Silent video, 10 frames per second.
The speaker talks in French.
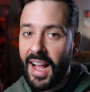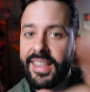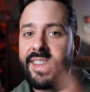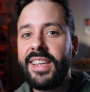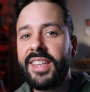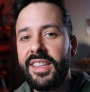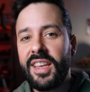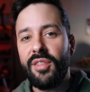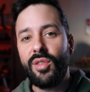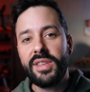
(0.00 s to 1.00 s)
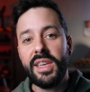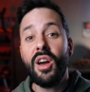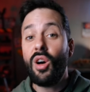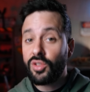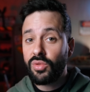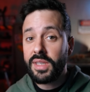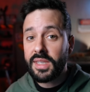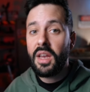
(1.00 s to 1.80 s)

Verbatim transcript: Internet a été inventé en Suisse,